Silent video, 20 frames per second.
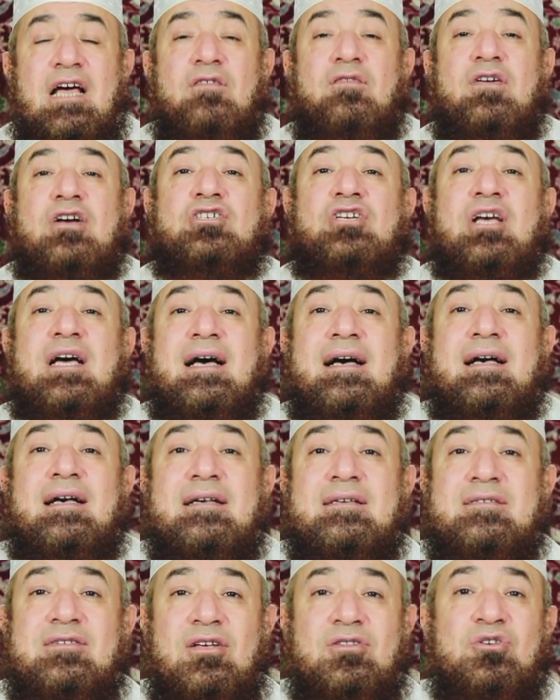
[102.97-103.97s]

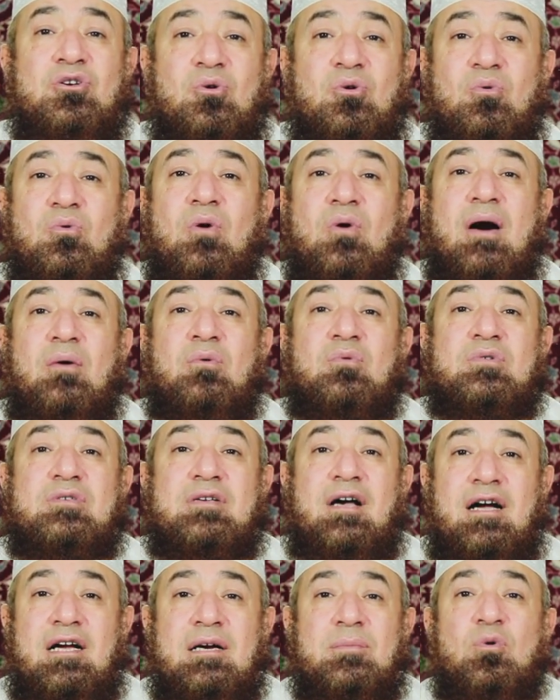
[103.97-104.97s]
فجاء صديقه أو
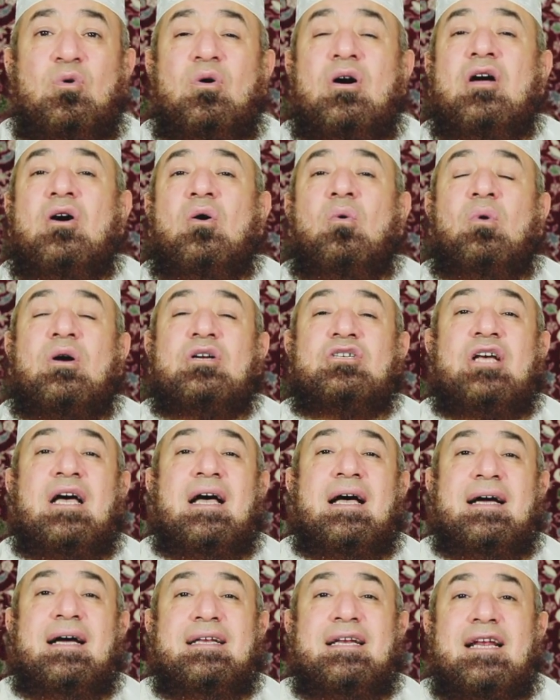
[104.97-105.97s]
صاحبه
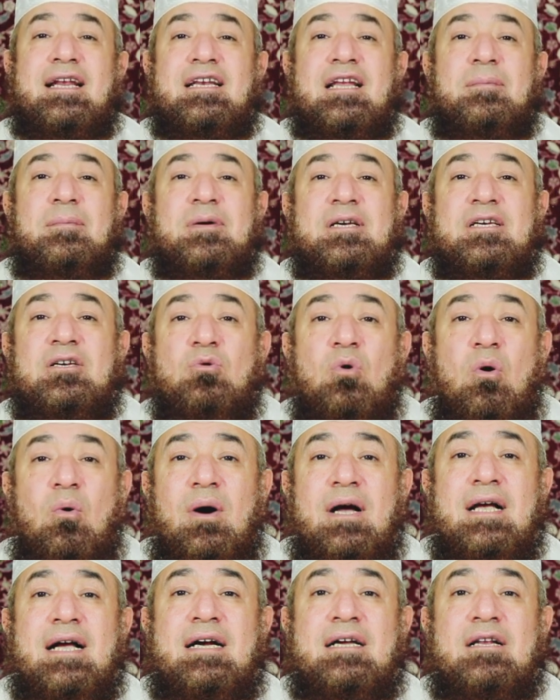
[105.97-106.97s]
وجاء إلى النبي
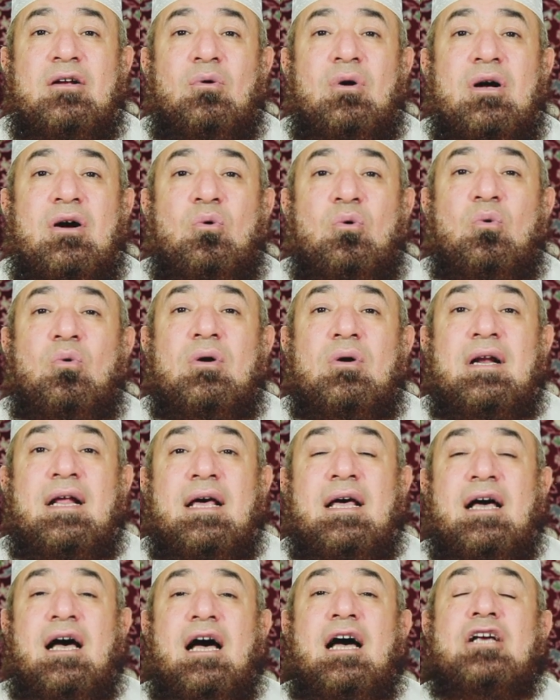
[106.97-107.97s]
وهو يجري ويقول
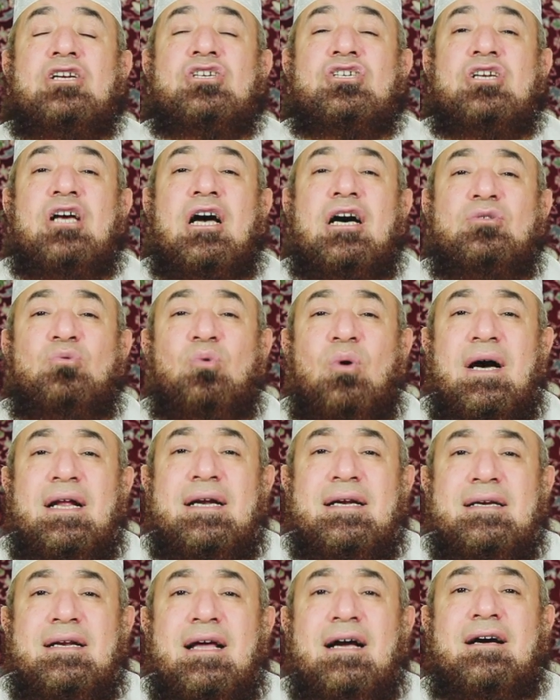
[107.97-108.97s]
أشهد
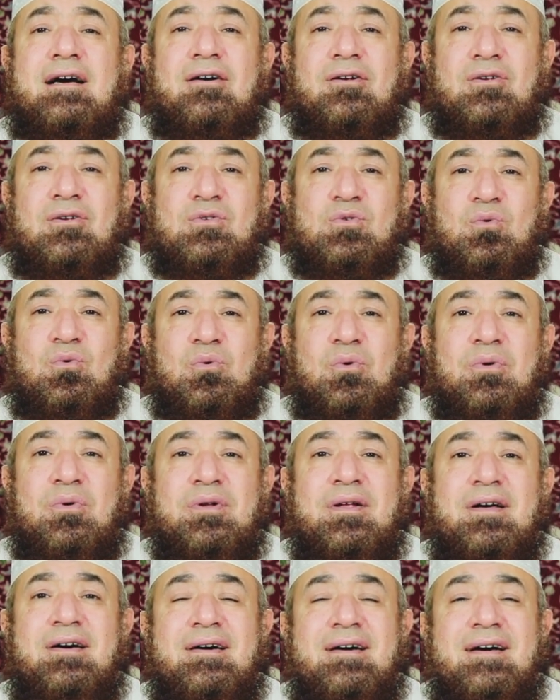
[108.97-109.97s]
أنك رسول
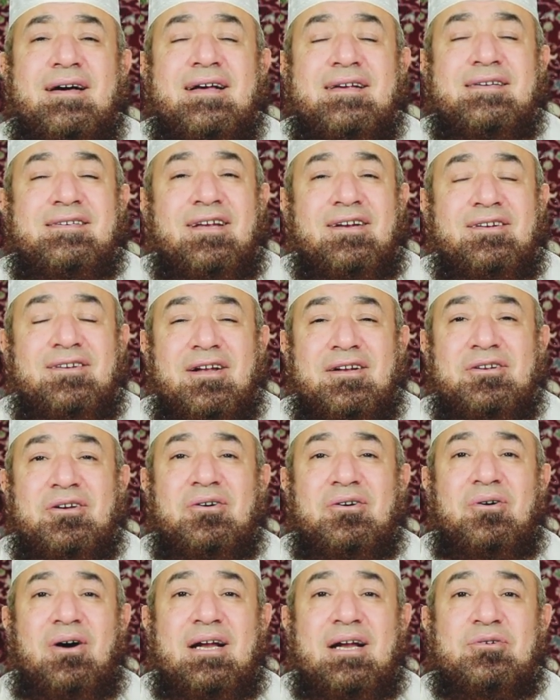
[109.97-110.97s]
الله صلى
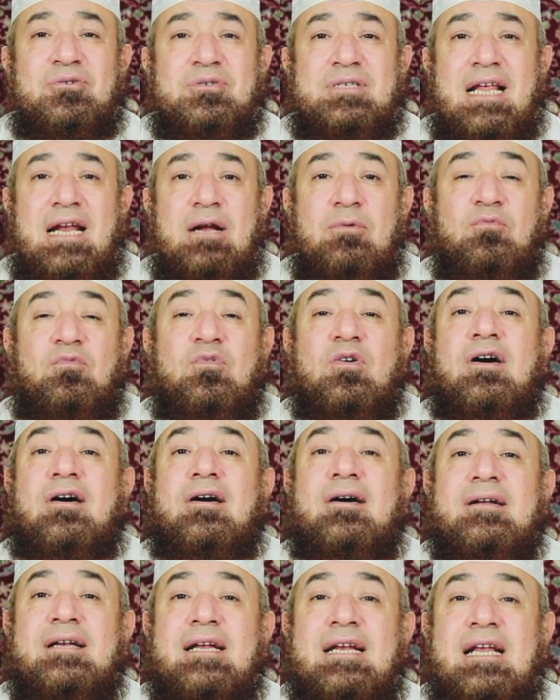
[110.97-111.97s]
الله عليه وسلم
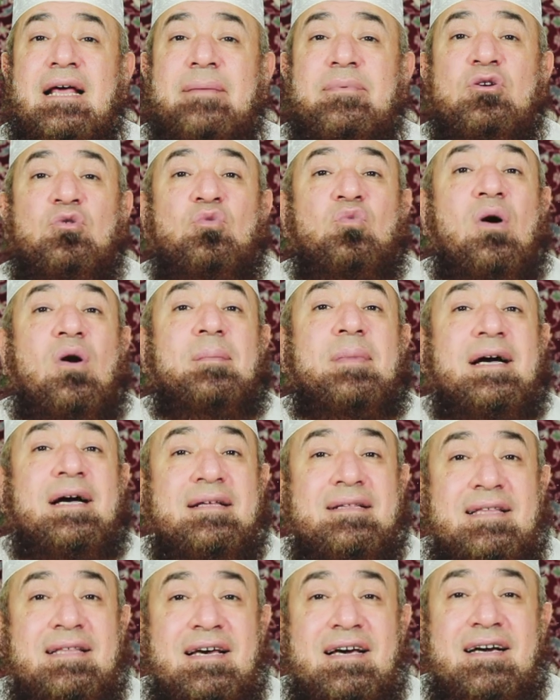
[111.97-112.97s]
فقال النبي
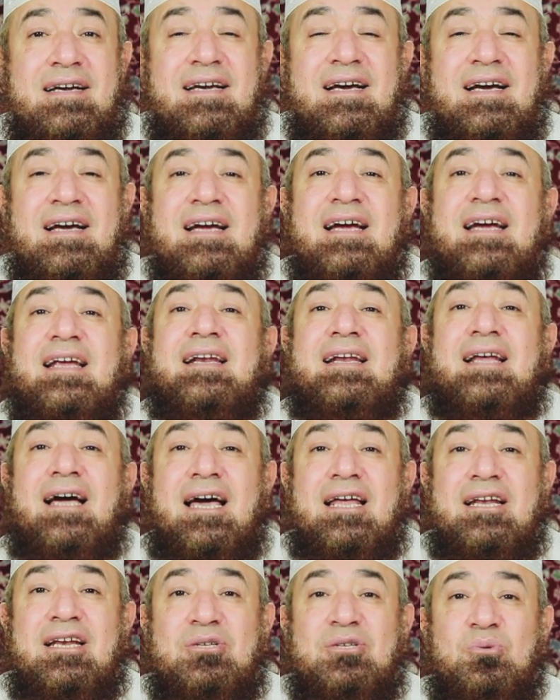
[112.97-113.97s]
وما ذاك إيه اللي
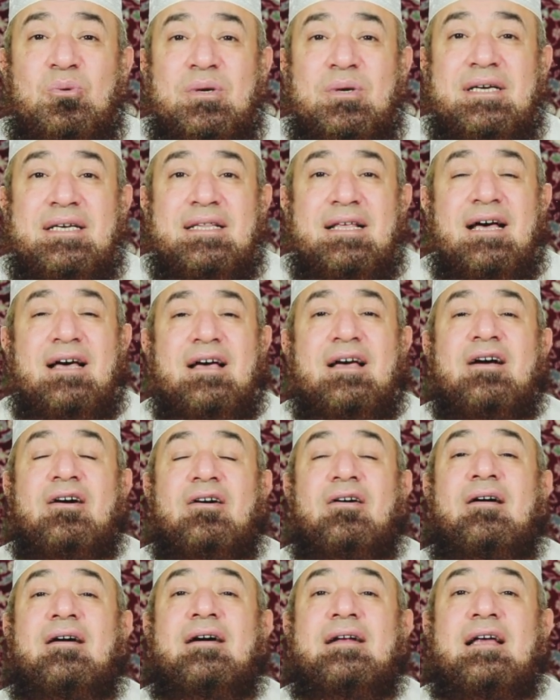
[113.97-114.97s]
خلاك تقول كده
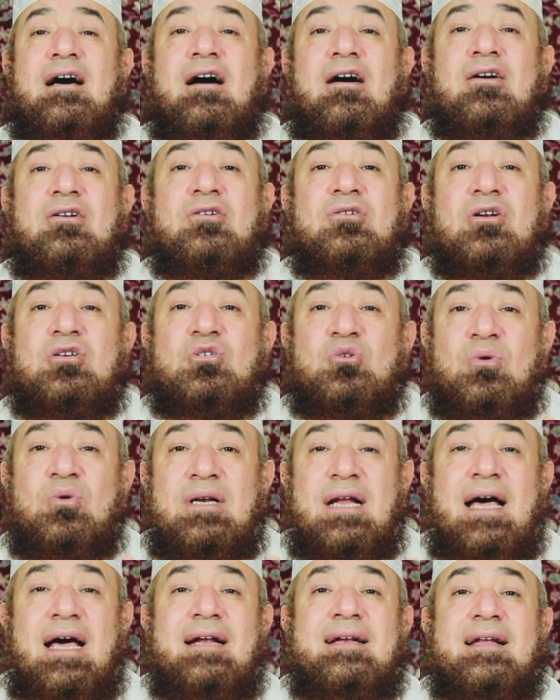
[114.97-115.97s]
قال
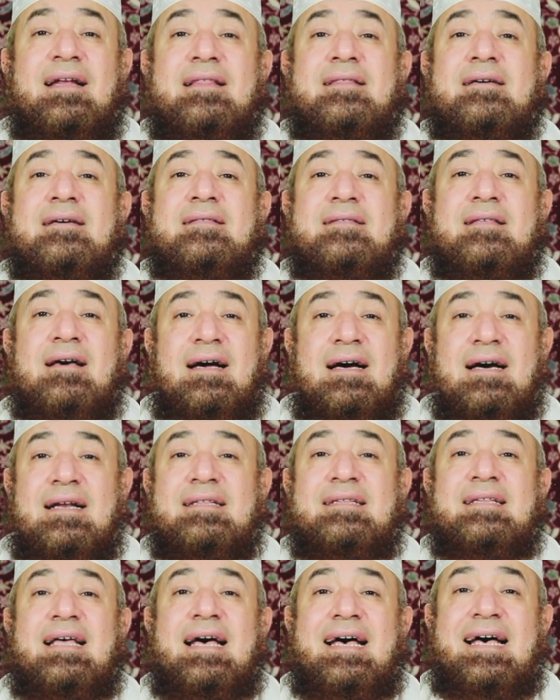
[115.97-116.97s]
الرجل الذي
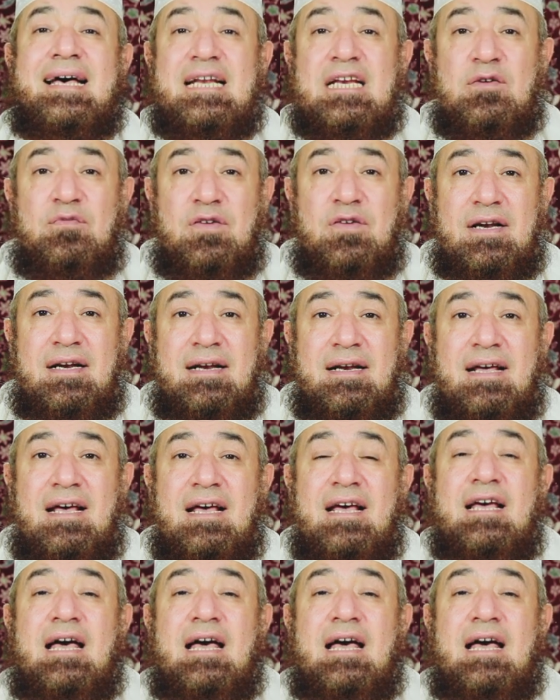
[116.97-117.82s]
ذكرت آنفا